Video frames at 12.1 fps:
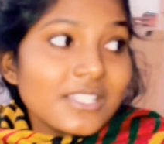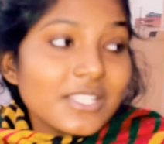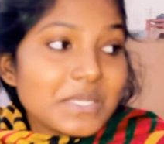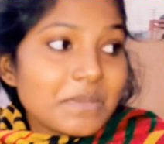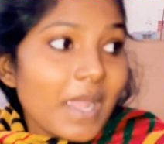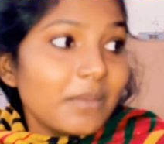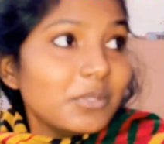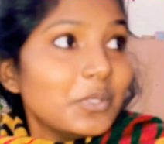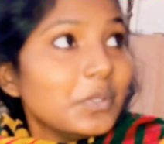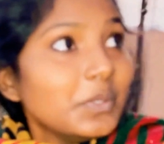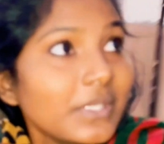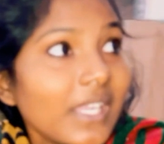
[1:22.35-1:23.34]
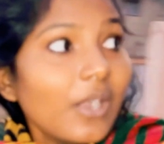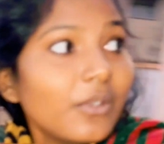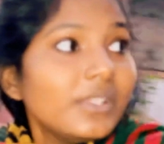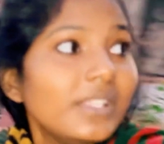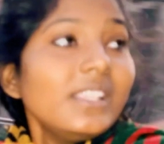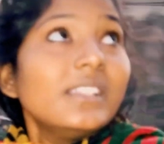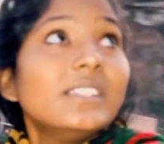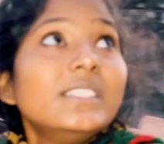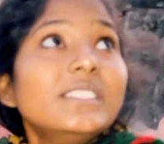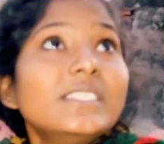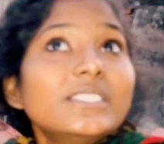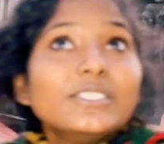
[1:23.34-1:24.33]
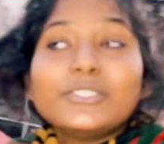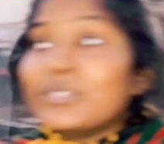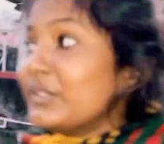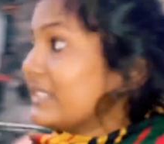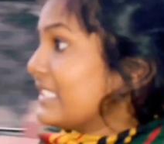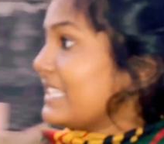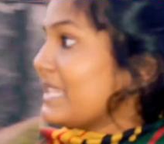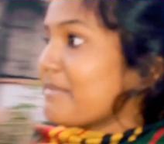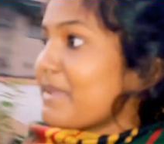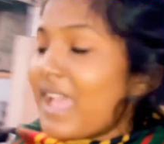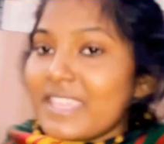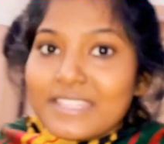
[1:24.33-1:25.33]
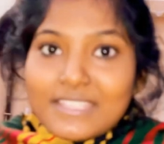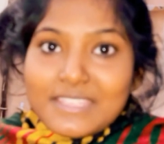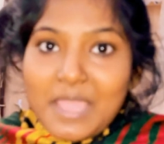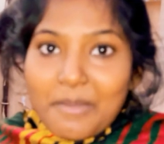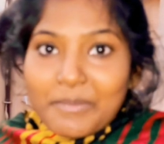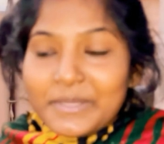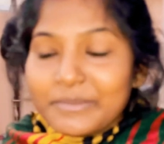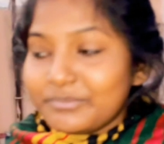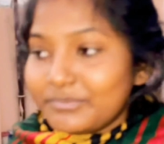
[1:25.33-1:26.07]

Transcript: जस्ट मैं आप लोगों को दिखाऊंगी तो इसलिए मैं आई थी यहाँ पे